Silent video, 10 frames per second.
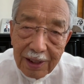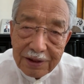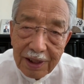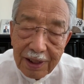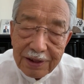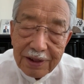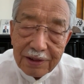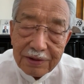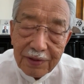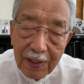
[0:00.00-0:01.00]
さらにで
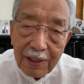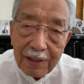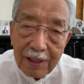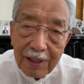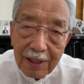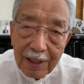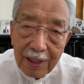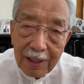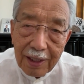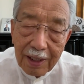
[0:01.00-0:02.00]
すね、
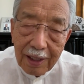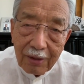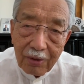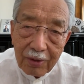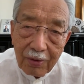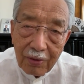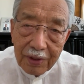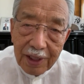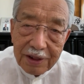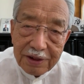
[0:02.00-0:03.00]
えこれを
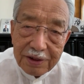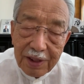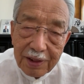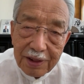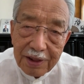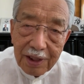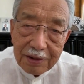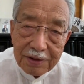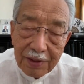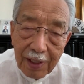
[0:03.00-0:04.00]
歴史的にで
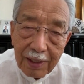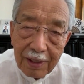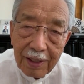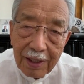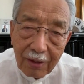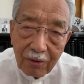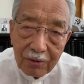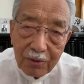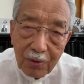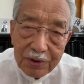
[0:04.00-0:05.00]
すね、こ
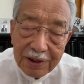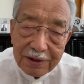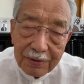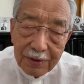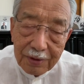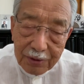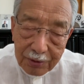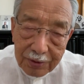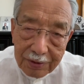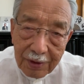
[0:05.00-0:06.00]
の洞察する。